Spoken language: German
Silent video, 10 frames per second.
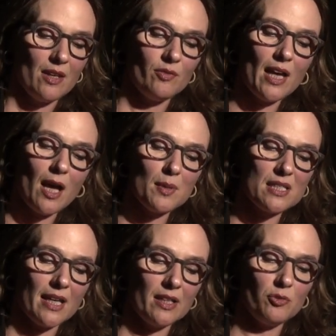Wer aber
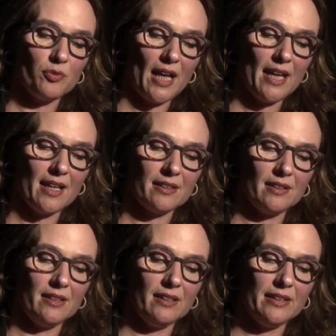seine Freiheit
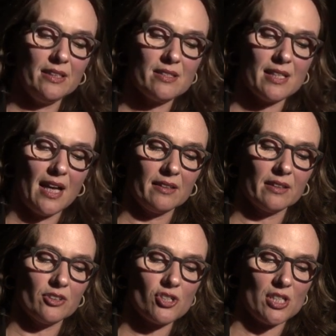in den Dienst der
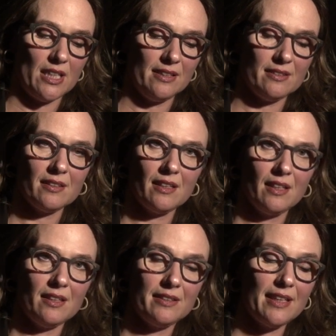anderen stellt,
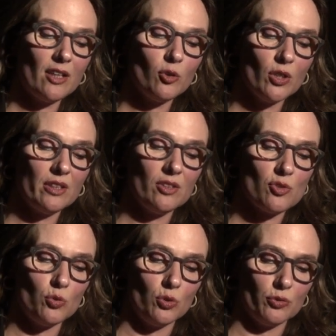der hört die
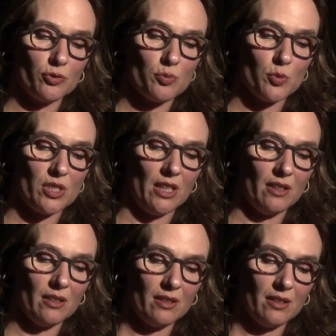
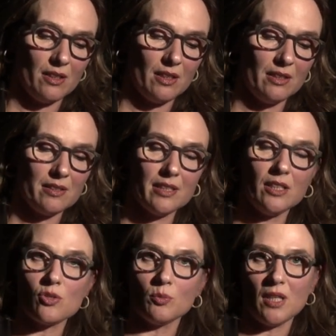Zukunftsmusik,
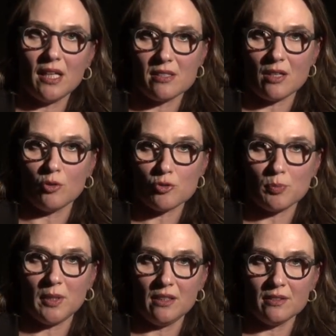die zum Tanz
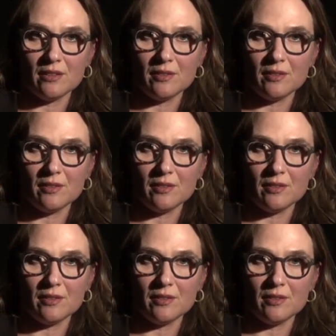aufspielt.